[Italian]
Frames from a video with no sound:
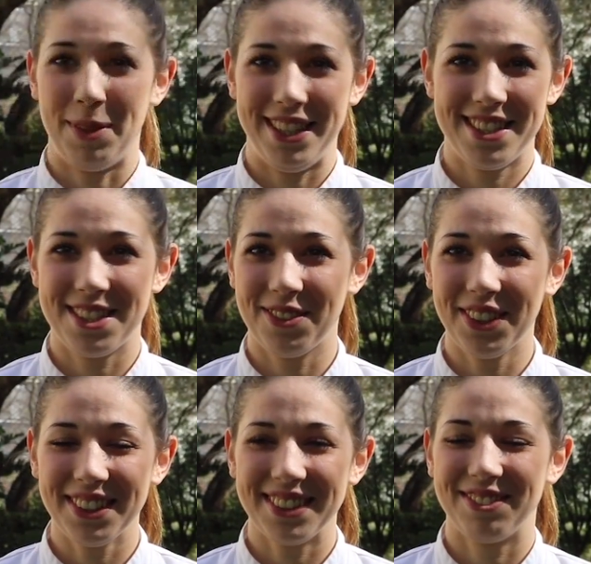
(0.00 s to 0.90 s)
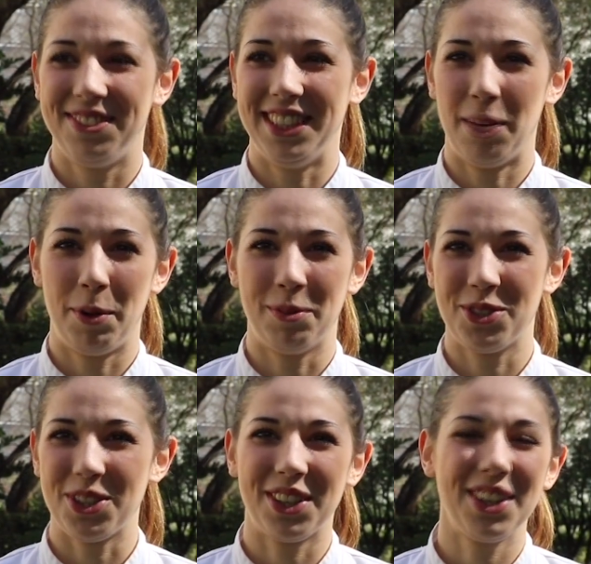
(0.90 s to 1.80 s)
benissimo fin dal
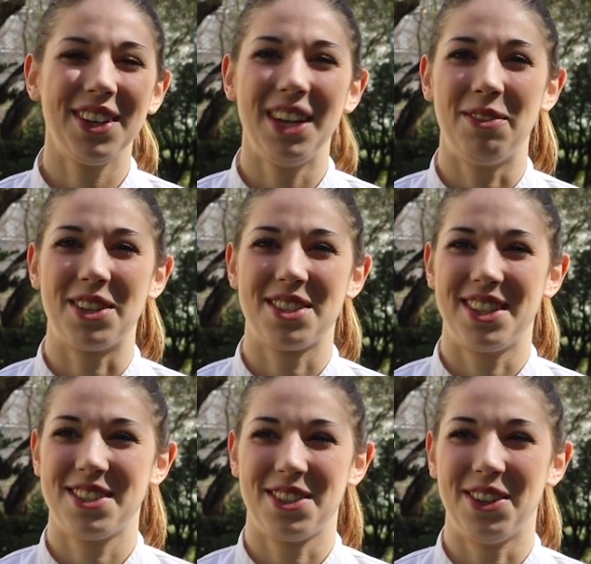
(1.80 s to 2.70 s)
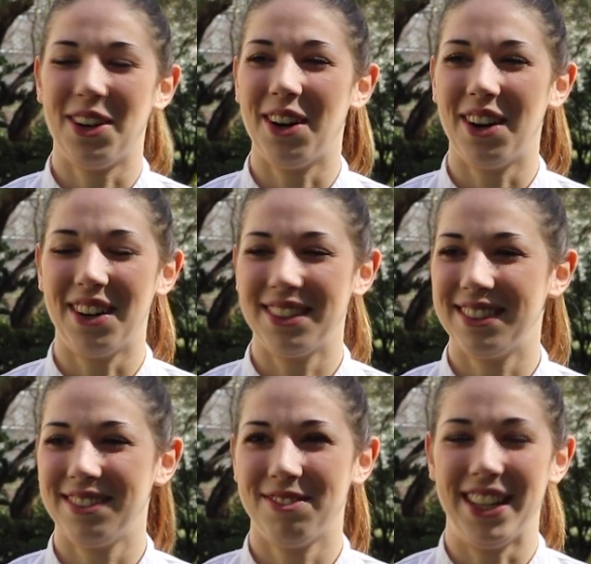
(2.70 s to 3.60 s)
primo giorno, le persone sono
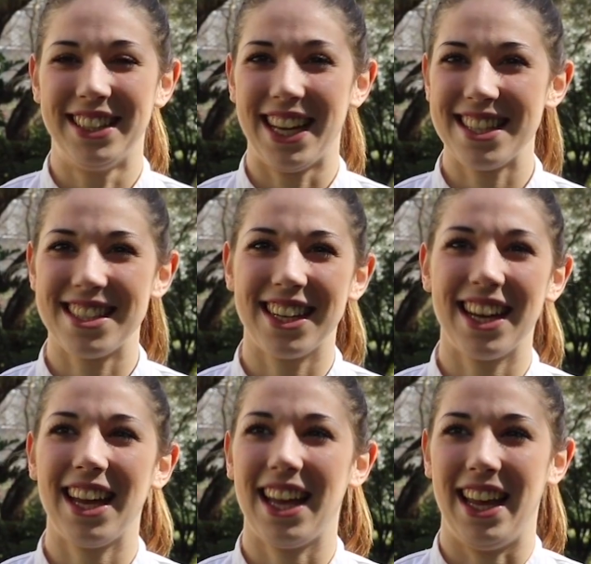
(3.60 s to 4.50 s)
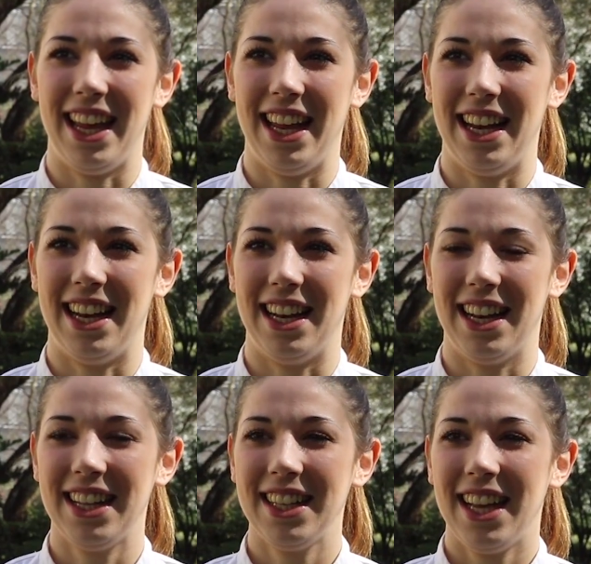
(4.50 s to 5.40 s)
fantastiche e
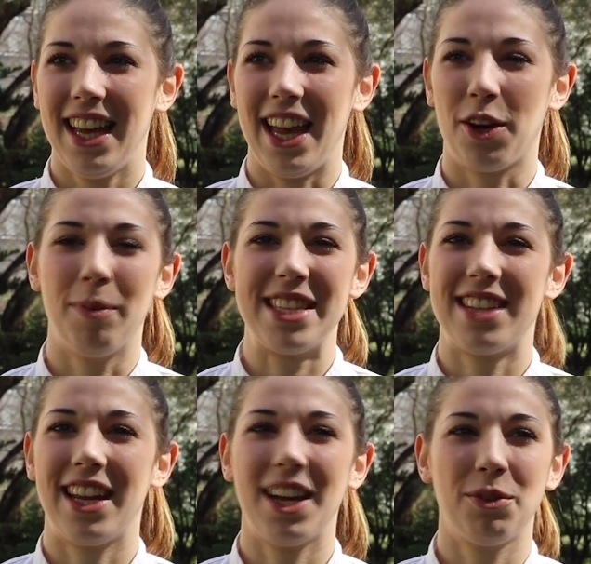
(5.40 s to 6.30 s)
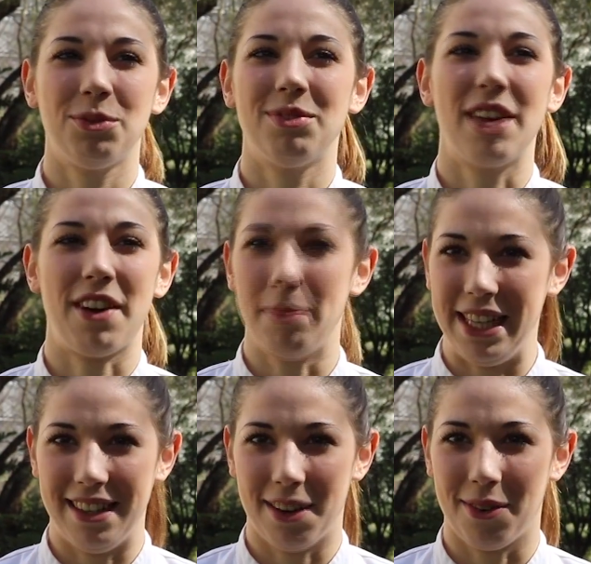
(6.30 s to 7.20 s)
il, è come essere una
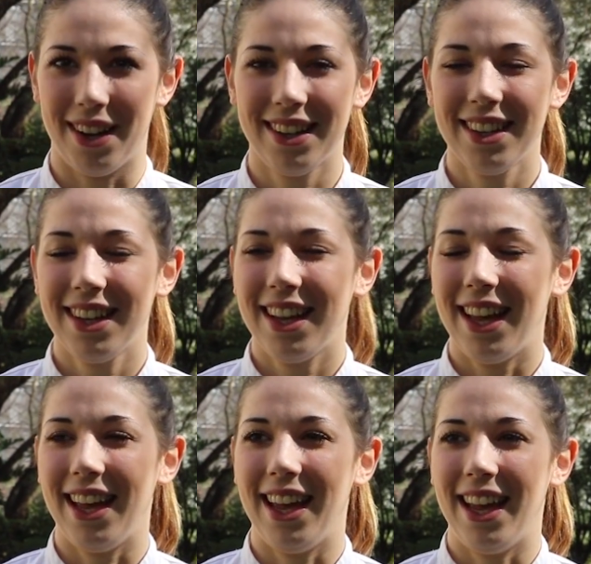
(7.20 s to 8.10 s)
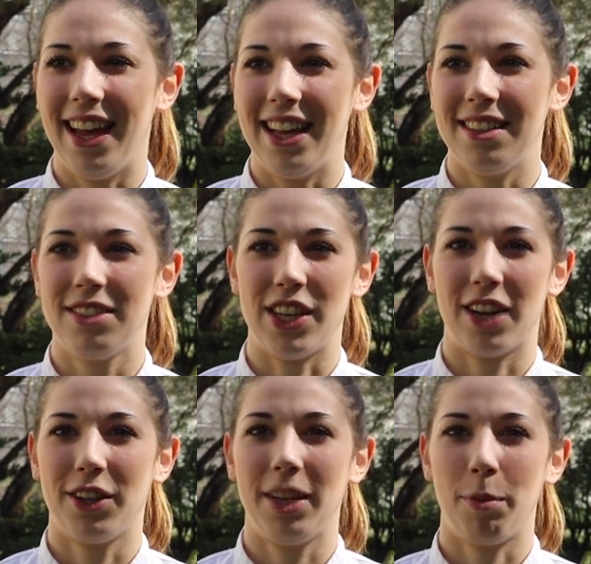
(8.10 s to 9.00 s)
famiglia qua. E
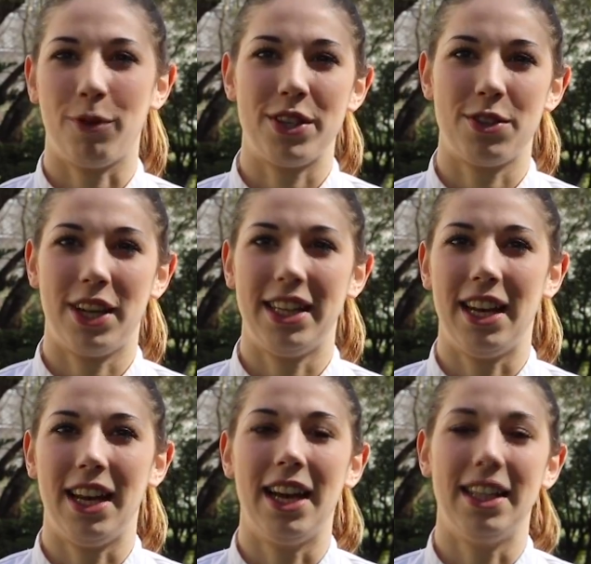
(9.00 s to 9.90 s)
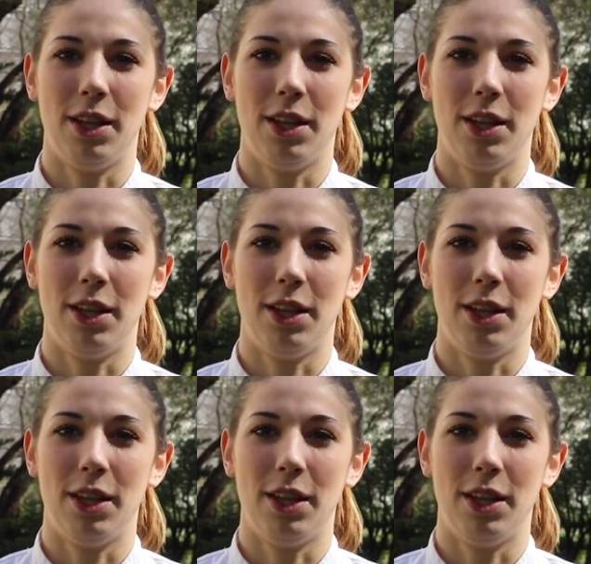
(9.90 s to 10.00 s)
già con i professori del,